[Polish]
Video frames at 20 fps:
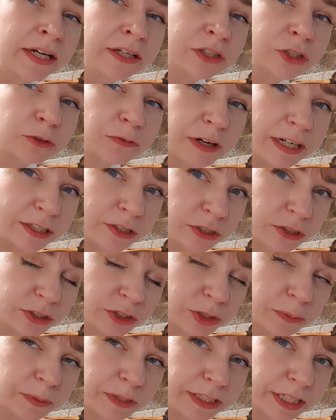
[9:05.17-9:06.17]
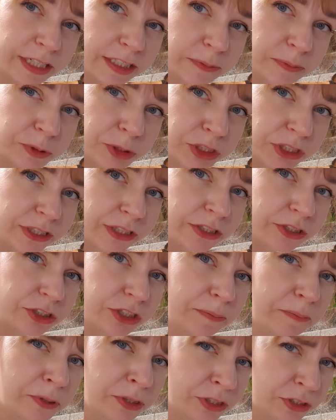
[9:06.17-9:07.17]
to warto go sobie teraz przykryć,
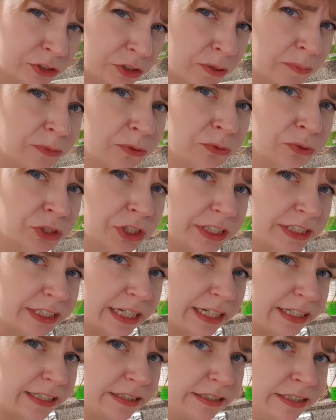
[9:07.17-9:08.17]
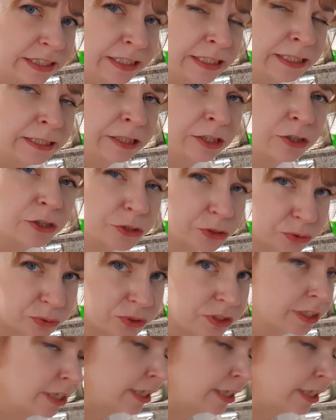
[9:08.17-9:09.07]
żeby nie zrobił się taki kożuch